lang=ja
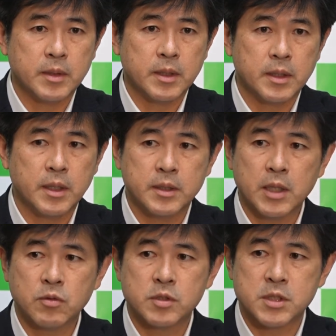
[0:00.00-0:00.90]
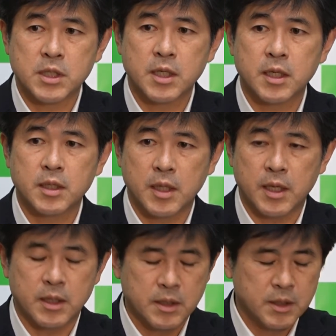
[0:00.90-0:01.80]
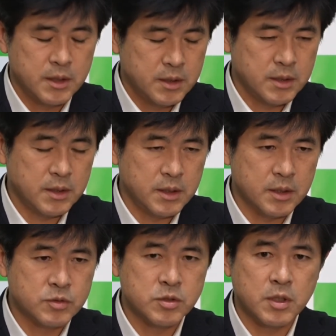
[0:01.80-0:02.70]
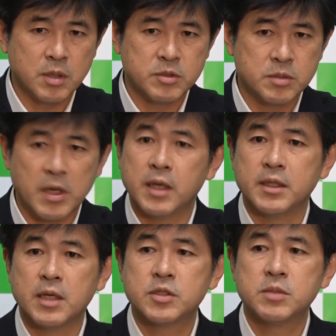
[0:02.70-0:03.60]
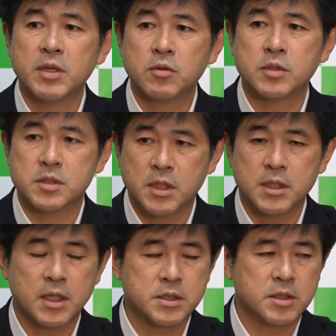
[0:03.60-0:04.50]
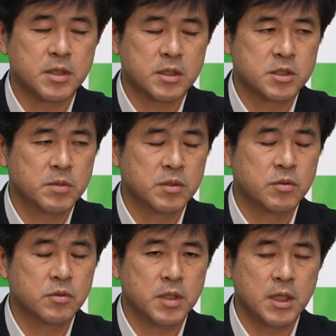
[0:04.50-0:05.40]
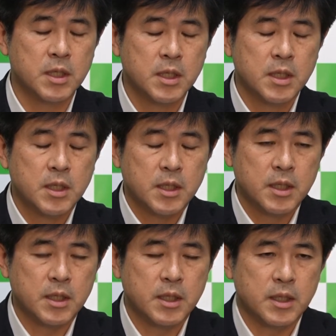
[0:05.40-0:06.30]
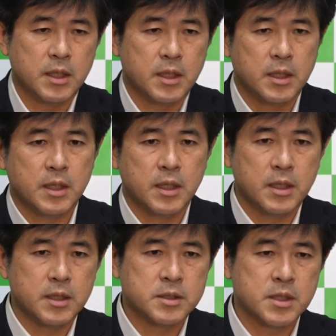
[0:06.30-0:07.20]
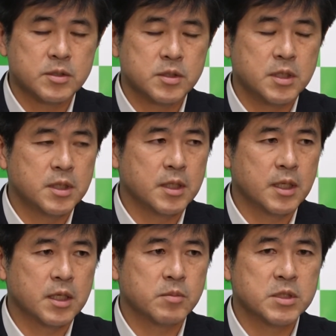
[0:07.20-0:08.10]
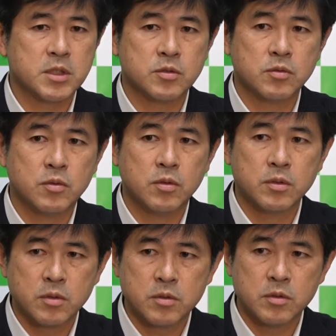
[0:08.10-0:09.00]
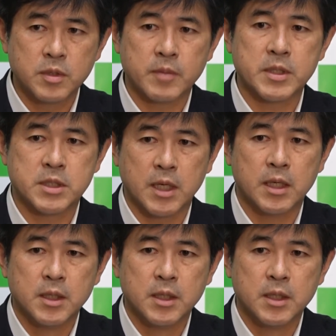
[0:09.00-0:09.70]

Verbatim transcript: えー、他党に先駆けて、えー、口永良部島、屋久島の方ですね、避難している屋久島の方に、えー、視察に行っていただきまして、そのご報告を受けました。